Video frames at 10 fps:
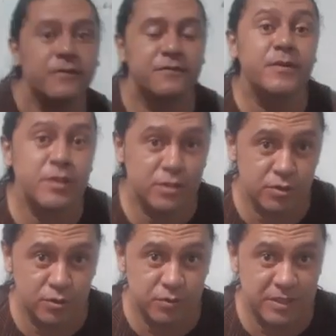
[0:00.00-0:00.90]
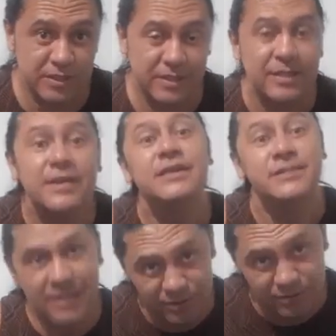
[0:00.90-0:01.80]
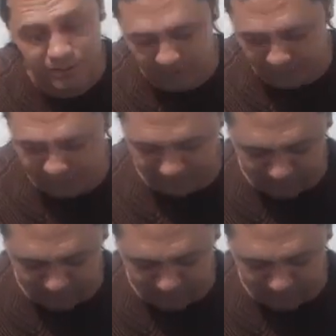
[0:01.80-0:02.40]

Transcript: Fime X8 Mini está do toy.